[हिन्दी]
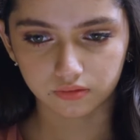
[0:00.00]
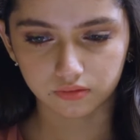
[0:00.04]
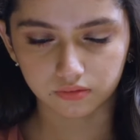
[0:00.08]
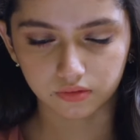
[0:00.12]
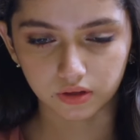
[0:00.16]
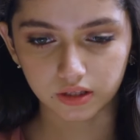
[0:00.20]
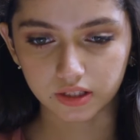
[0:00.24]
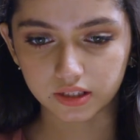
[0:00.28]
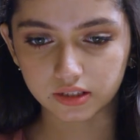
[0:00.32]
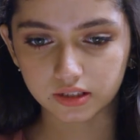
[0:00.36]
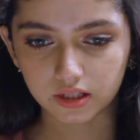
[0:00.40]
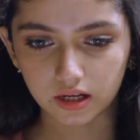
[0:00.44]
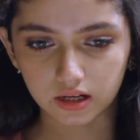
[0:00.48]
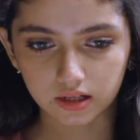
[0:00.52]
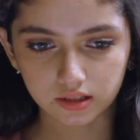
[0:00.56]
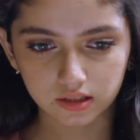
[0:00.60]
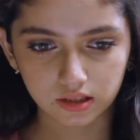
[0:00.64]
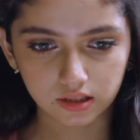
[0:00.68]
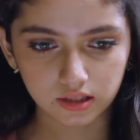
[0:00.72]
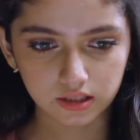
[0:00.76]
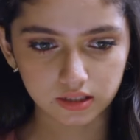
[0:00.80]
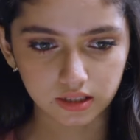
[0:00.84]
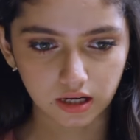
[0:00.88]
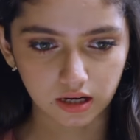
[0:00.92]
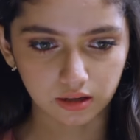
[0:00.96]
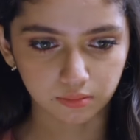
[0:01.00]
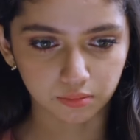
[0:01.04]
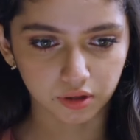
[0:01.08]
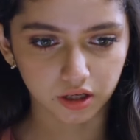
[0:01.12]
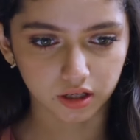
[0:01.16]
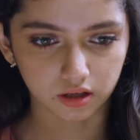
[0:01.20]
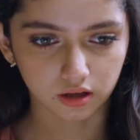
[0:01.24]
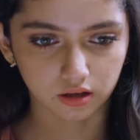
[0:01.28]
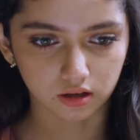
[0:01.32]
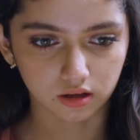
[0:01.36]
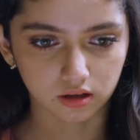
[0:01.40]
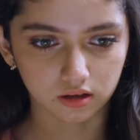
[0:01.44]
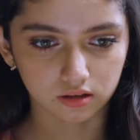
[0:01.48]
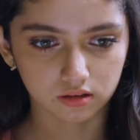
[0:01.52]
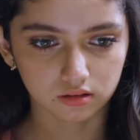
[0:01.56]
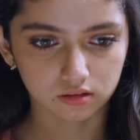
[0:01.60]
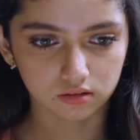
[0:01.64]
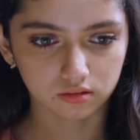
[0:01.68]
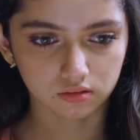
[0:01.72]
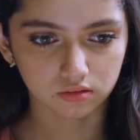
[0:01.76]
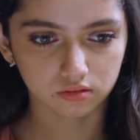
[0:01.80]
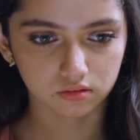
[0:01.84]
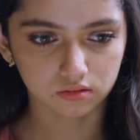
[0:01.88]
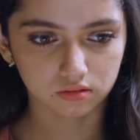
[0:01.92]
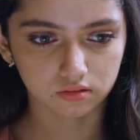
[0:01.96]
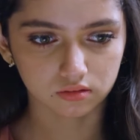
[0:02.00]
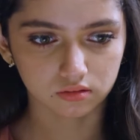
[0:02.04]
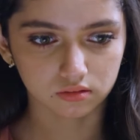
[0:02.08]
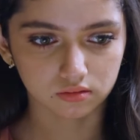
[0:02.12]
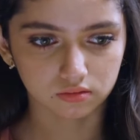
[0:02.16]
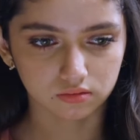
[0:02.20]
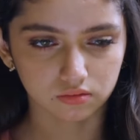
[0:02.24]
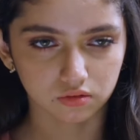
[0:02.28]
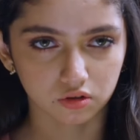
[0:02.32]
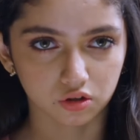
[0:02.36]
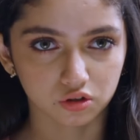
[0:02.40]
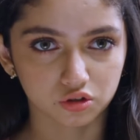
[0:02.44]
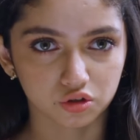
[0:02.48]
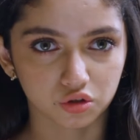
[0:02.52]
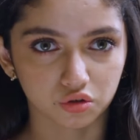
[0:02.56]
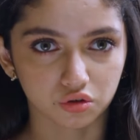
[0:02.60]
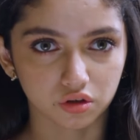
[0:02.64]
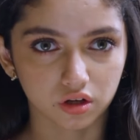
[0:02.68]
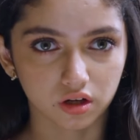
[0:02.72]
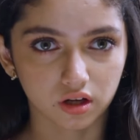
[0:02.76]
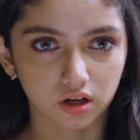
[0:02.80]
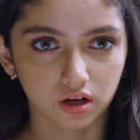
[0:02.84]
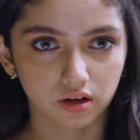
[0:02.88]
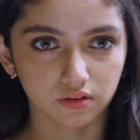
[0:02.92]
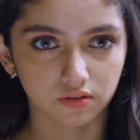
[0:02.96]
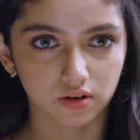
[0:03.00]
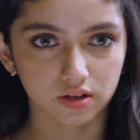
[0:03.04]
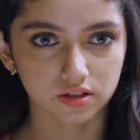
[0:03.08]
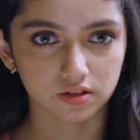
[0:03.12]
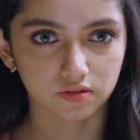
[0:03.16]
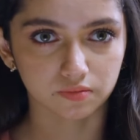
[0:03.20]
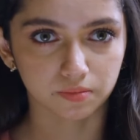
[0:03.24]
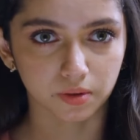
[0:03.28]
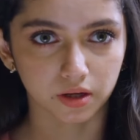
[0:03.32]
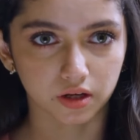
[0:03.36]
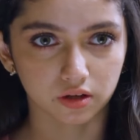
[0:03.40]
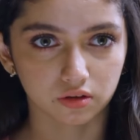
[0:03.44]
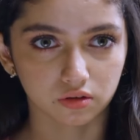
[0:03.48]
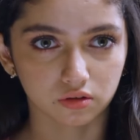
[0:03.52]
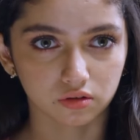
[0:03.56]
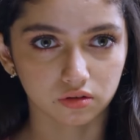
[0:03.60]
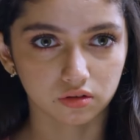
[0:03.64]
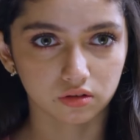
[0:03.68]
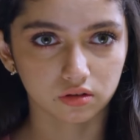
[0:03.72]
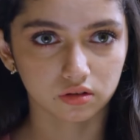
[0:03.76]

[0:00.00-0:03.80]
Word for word: वलीद कह रहा था कि टाइम लगेगा वो लोग छोड़ नहीं रहे वासिफ भाई को